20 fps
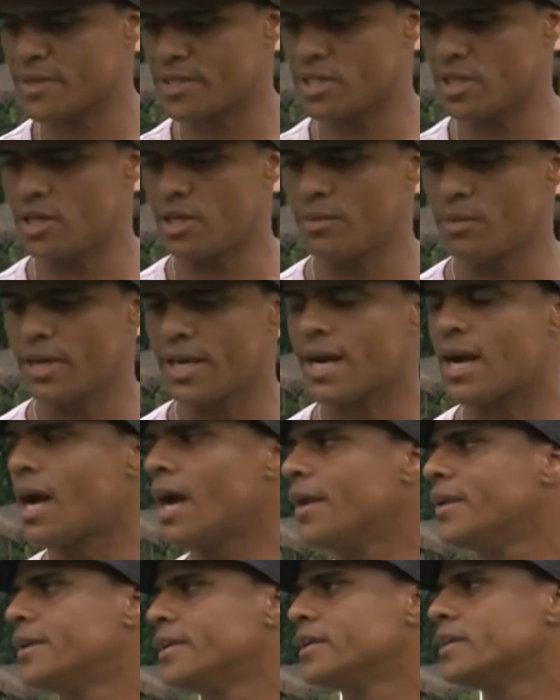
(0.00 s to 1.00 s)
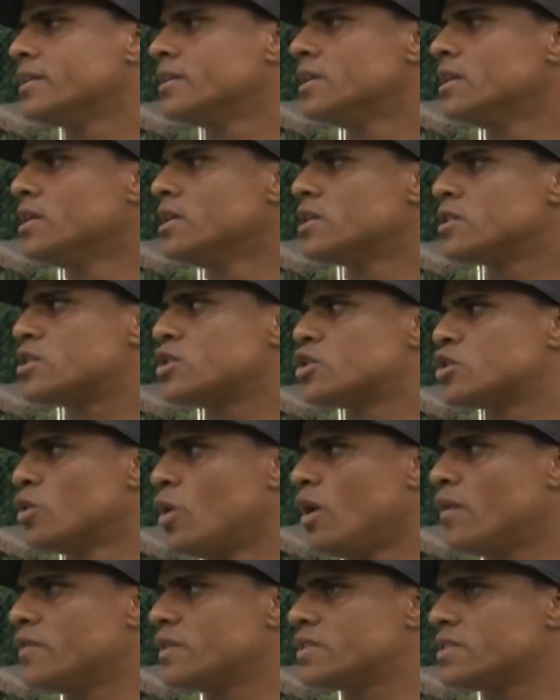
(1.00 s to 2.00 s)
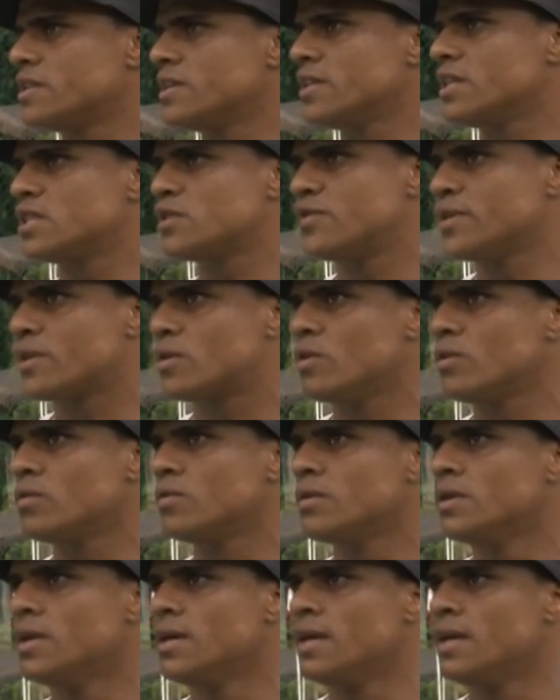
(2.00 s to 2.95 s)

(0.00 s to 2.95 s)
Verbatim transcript: essa molecada aí, esses jovens aí, eles ficam,